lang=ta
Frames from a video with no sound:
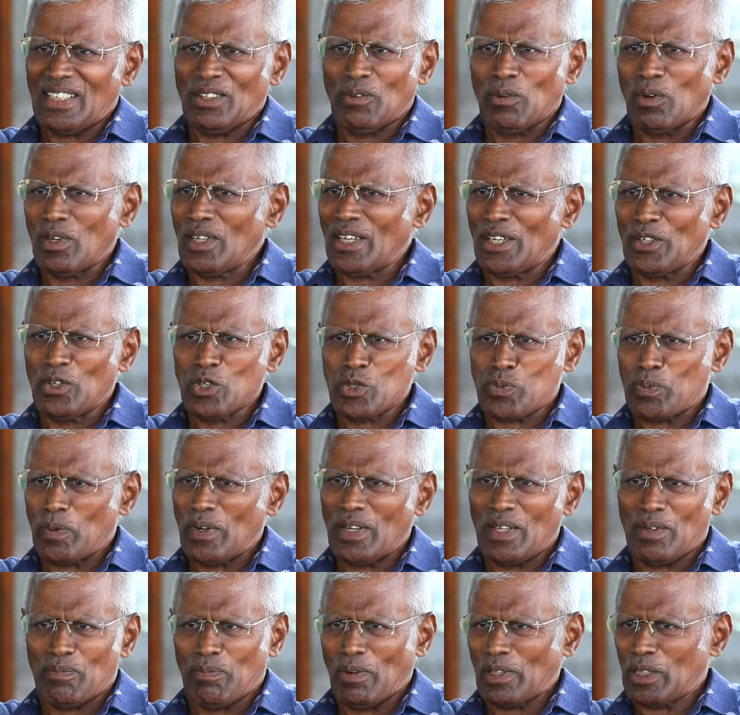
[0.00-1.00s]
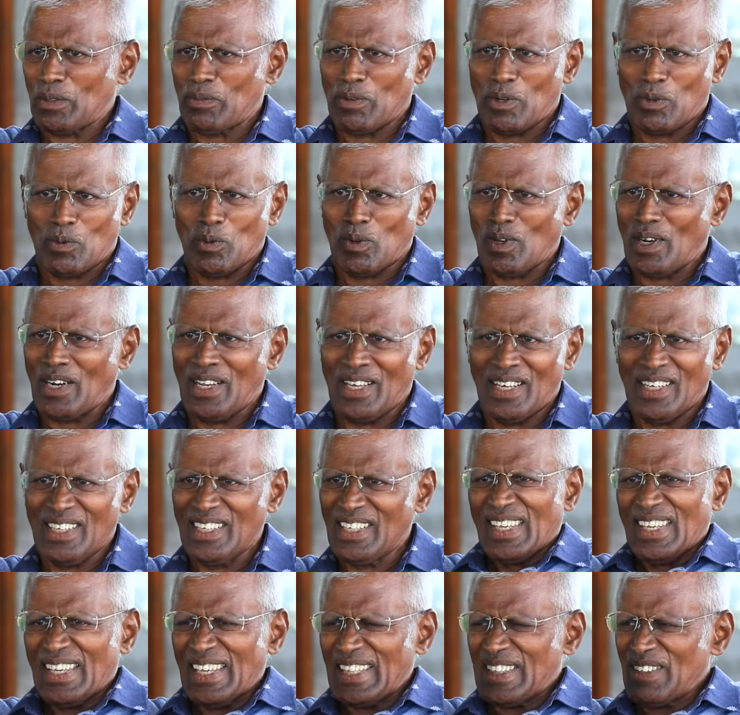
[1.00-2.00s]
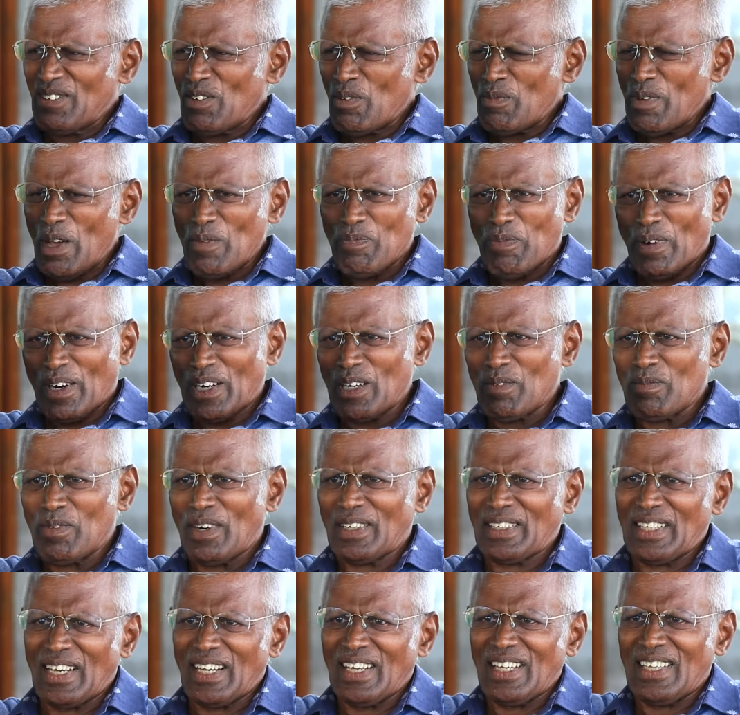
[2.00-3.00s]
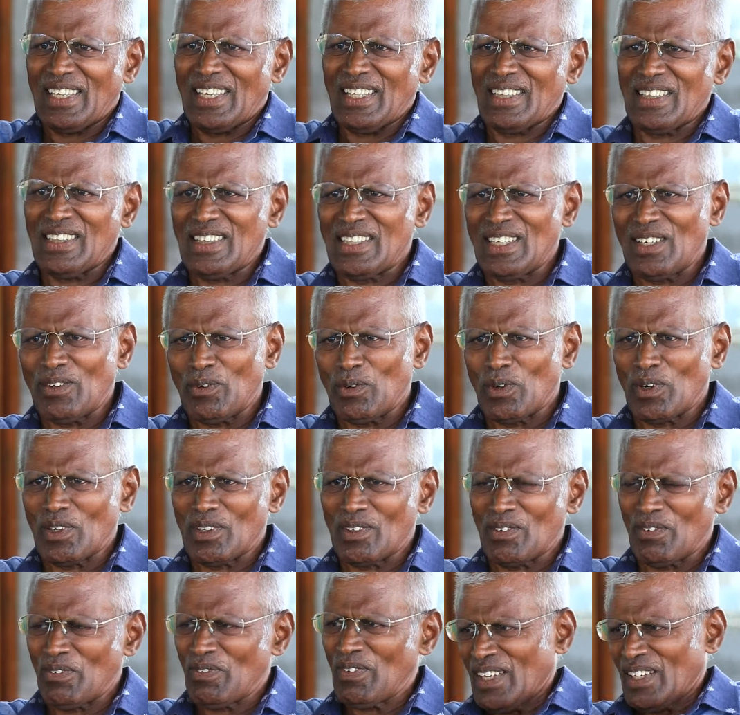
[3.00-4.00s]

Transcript: அதை ஒழுங்காக யூஸ் பண்ணி பத்து பேர் கொடுக்கல எதுவுமே பண்ண மாட்டாங்க எந்த ஒரு